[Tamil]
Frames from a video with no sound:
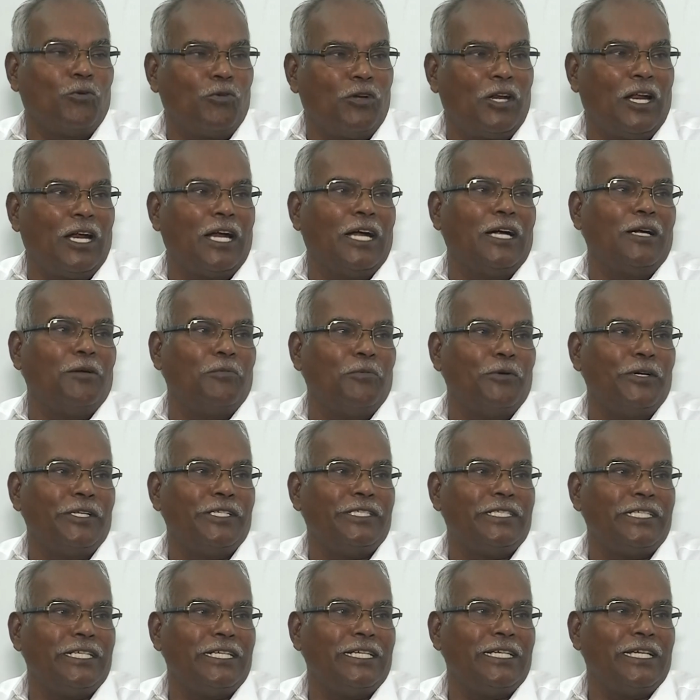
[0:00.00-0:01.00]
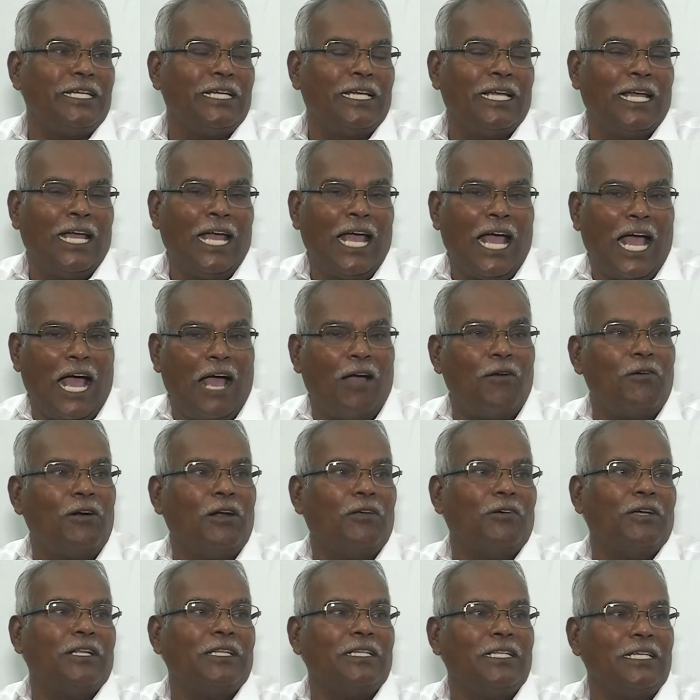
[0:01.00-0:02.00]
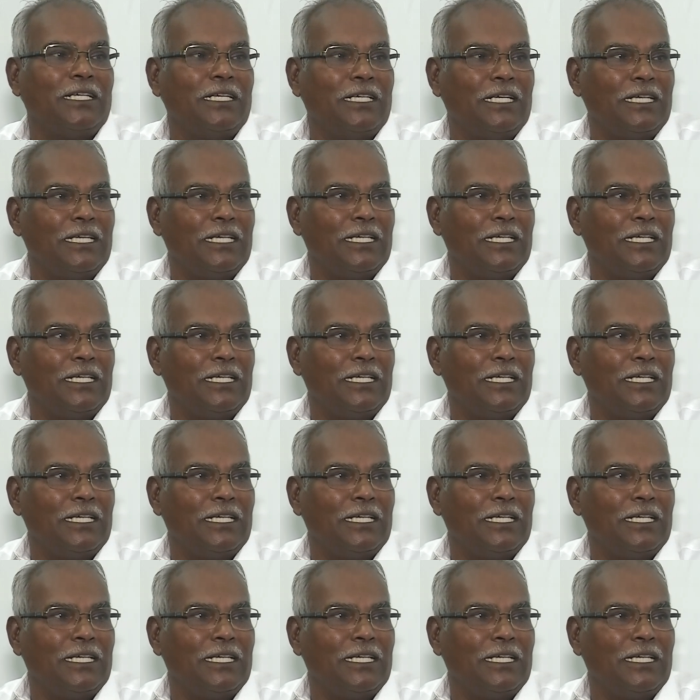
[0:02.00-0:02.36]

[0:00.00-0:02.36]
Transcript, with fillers: குற்றம் கண்டுபிடிச்சி அவங்கள வந்து